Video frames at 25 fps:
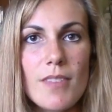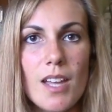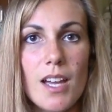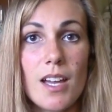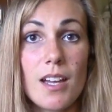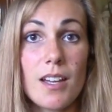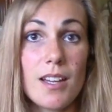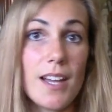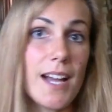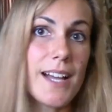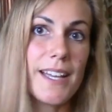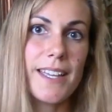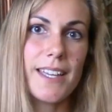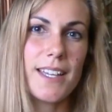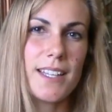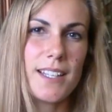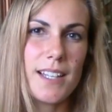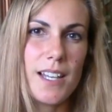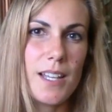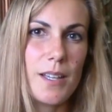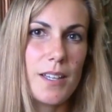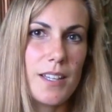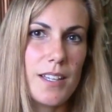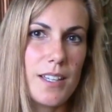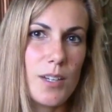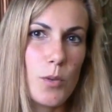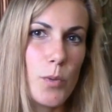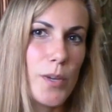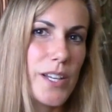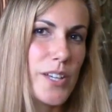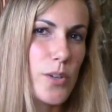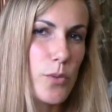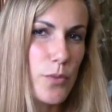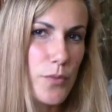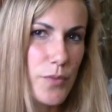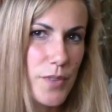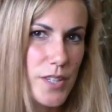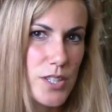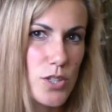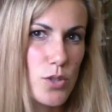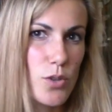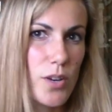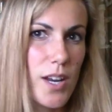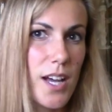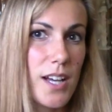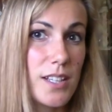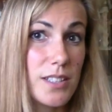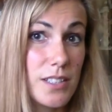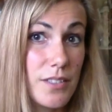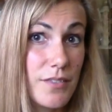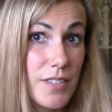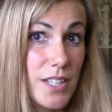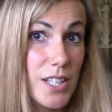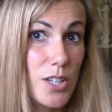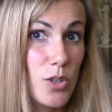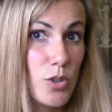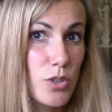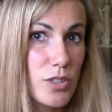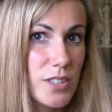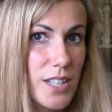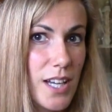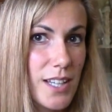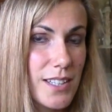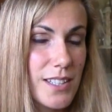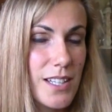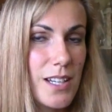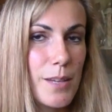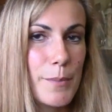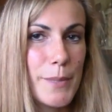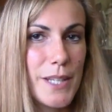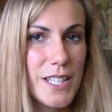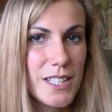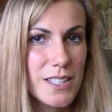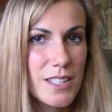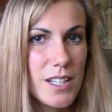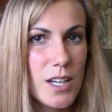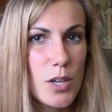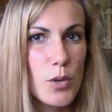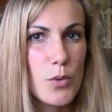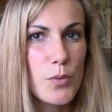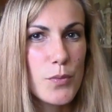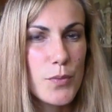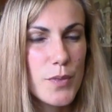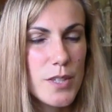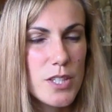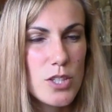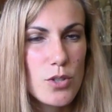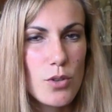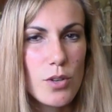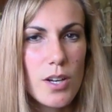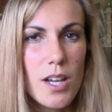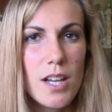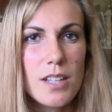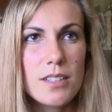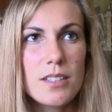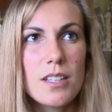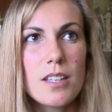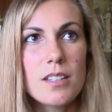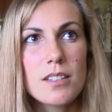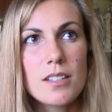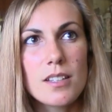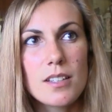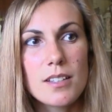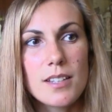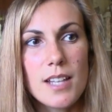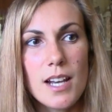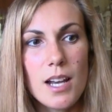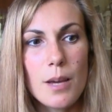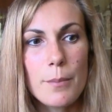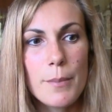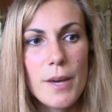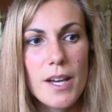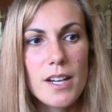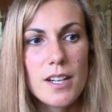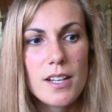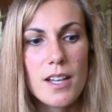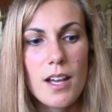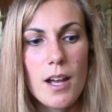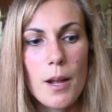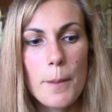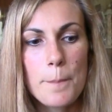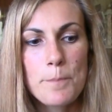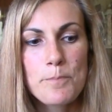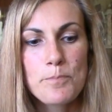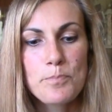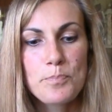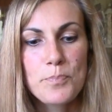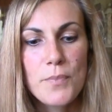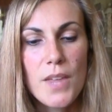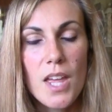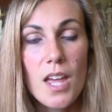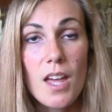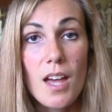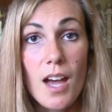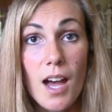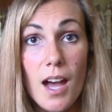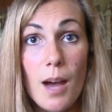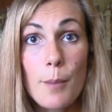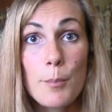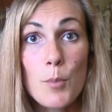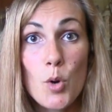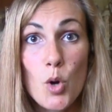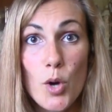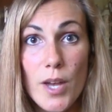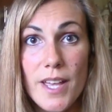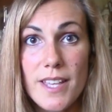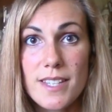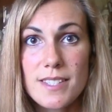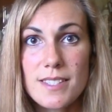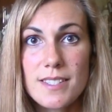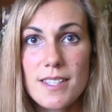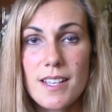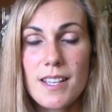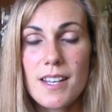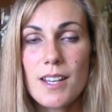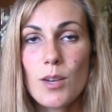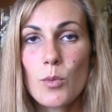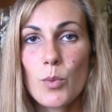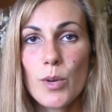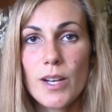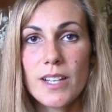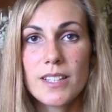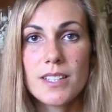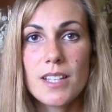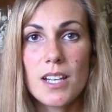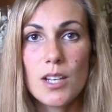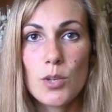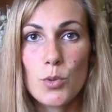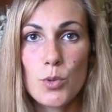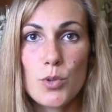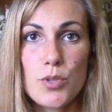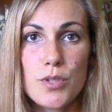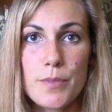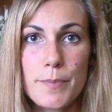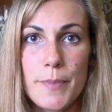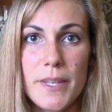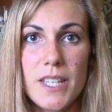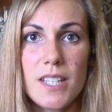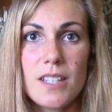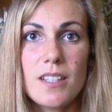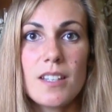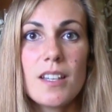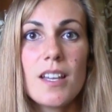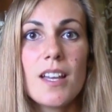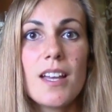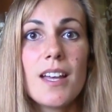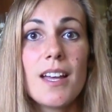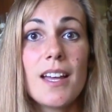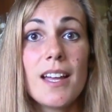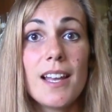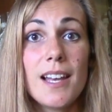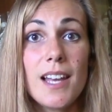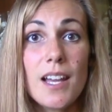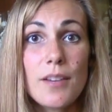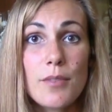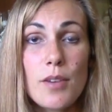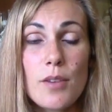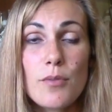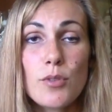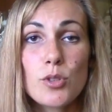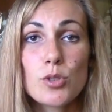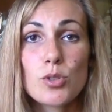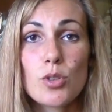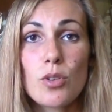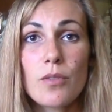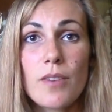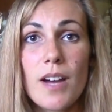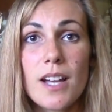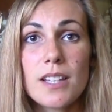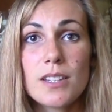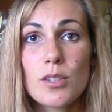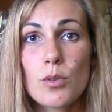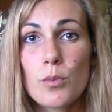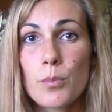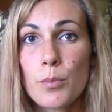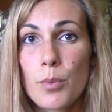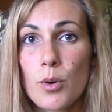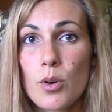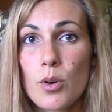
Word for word: eh, anche le, quelli confezionati, vi ricordate le merendine confezionate de, della marca Amo Essere, quelle dell'Eurospin, le avevo trovate un